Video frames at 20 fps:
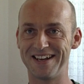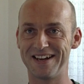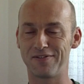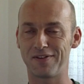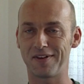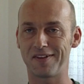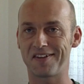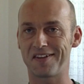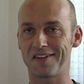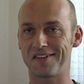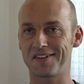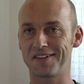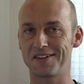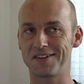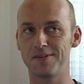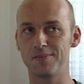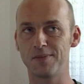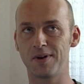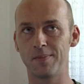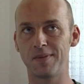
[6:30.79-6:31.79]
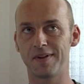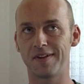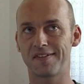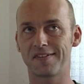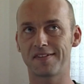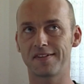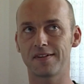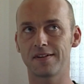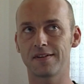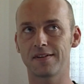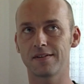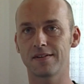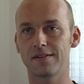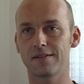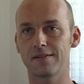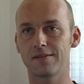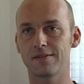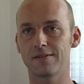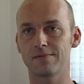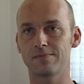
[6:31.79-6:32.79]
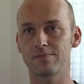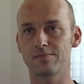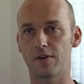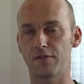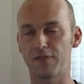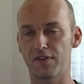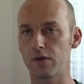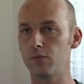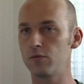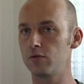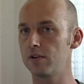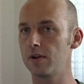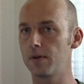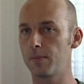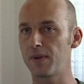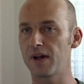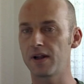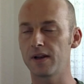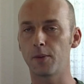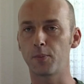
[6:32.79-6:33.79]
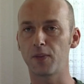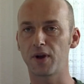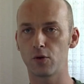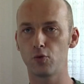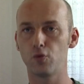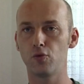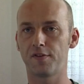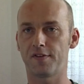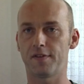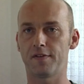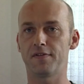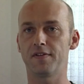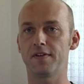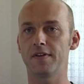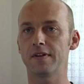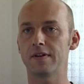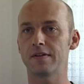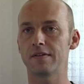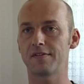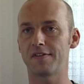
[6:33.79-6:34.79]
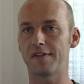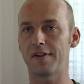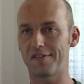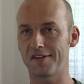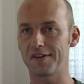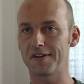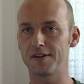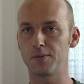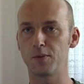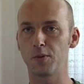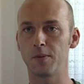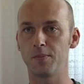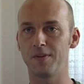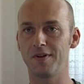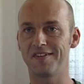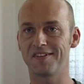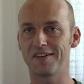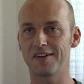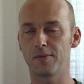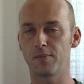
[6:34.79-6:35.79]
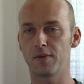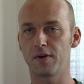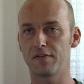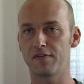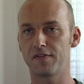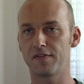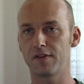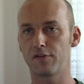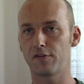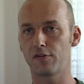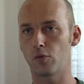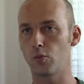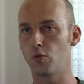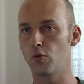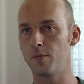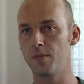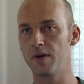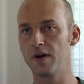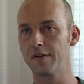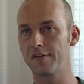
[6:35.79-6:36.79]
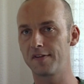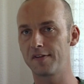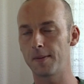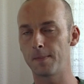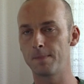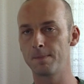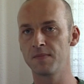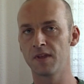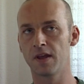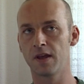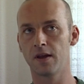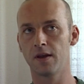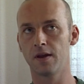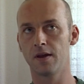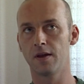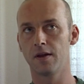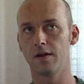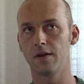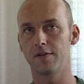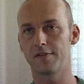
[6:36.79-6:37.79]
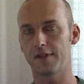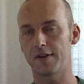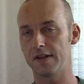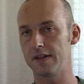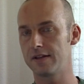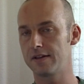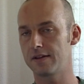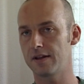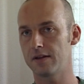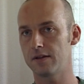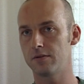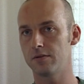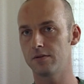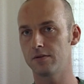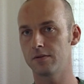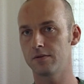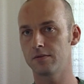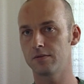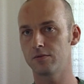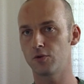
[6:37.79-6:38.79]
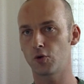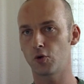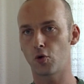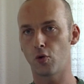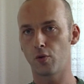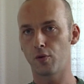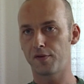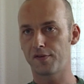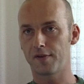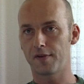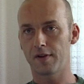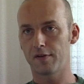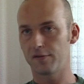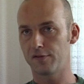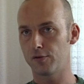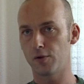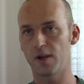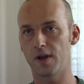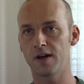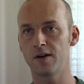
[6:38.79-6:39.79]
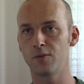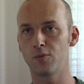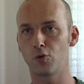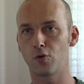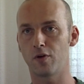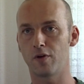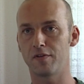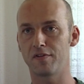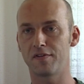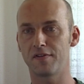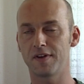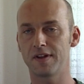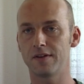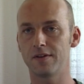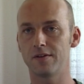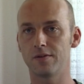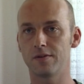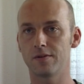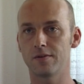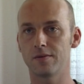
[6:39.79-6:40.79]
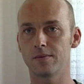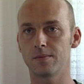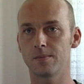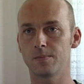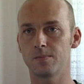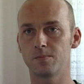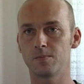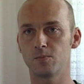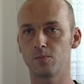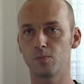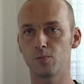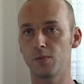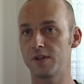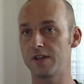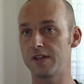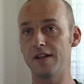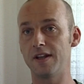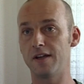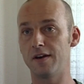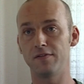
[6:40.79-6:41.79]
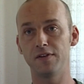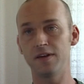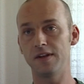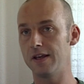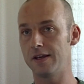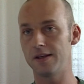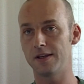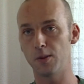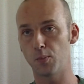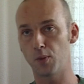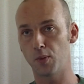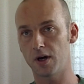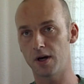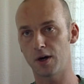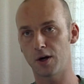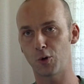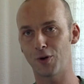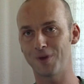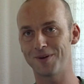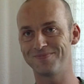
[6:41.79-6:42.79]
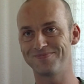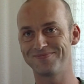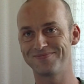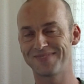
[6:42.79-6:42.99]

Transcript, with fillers: enfin, c'est un sentiment, mais c'est. Enfin, d'en parler après coup, ça fait un, sentiment bizarre, mais en fait, sur le moment, c'est un état de, conscience de l'âme, en fait, qui navigue et qui part, quoi.